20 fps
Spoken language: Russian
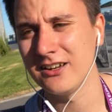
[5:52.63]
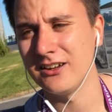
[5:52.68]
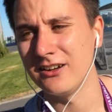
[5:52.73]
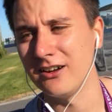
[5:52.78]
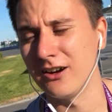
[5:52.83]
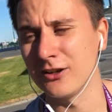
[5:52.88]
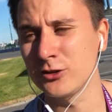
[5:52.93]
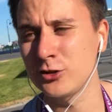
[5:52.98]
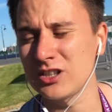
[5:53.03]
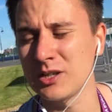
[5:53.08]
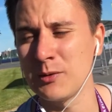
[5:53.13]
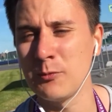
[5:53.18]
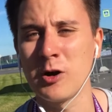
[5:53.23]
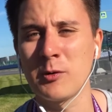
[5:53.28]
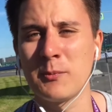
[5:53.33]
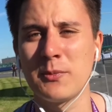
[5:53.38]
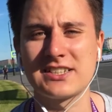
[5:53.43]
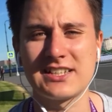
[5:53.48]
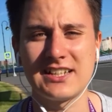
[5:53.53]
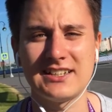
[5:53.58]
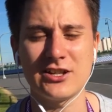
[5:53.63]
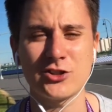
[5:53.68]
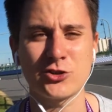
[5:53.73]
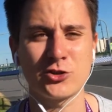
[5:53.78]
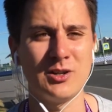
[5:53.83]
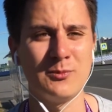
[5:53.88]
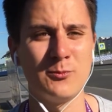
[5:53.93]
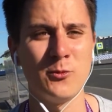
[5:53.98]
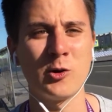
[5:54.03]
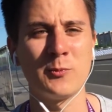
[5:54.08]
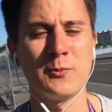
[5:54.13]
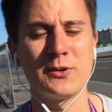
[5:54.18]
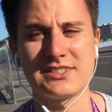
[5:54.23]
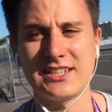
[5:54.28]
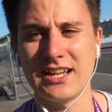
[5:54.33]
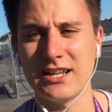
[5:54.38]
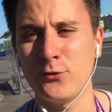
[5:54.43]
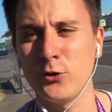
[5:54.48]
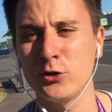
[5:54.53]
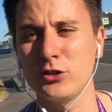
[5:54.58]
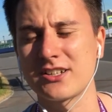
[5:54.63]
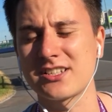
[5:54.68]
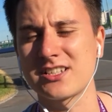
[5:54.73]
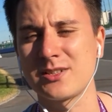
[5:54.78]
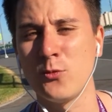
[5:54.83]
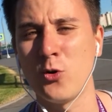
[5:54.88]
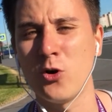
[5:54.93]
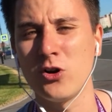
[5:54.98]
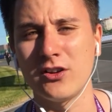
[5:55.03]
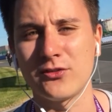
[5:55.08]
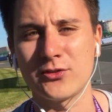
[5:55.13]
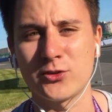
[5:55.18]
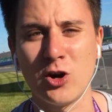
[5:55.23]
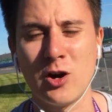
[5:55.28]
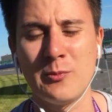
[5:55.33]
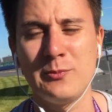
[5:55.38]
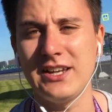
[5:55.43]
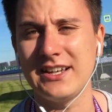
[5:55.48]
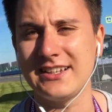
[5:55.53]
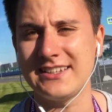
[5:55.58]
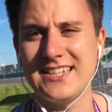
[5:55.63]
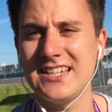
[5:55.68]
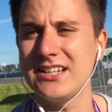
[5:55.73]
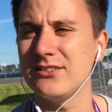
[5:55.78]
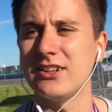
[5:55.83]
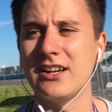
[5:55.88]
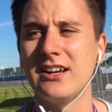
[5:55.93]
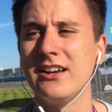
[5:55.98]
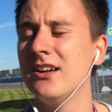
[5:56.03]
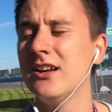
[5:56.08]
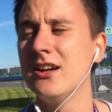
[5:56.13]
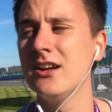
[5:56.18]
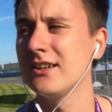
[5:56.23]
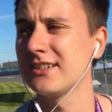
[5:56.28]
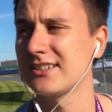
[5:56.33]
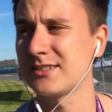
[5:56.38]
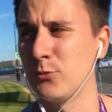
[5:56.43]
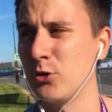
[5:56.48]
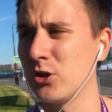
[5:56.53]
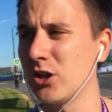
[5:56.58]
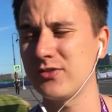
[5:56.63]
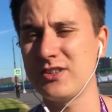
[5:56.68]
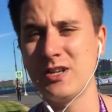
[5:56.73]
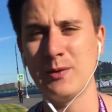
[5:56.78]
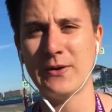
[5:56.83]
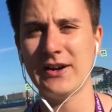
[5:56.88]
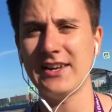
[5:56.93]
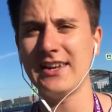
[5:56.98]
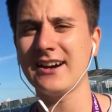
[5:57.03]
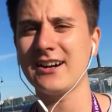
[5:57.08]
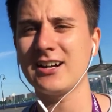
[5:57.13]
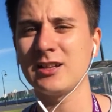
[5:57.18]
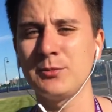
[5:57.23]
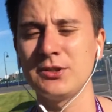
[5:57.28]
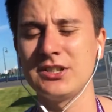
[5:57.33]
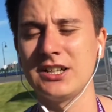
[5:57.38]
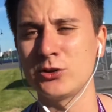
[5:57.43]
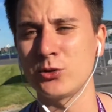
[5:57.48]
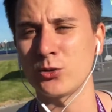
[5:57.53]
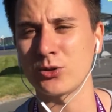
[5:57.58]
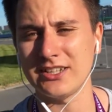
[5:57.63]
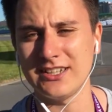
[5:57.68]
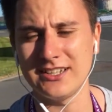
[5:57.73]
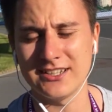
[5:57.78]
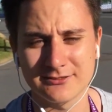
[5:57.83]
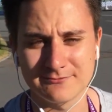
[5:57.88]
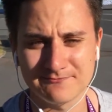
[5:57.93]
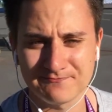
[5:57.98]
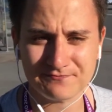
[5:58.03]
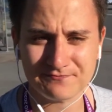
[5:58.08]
А кто-то мог бы сказать, что и мог бы стать Федор Смолов, но объективно, Смолов не поехал бы на турнир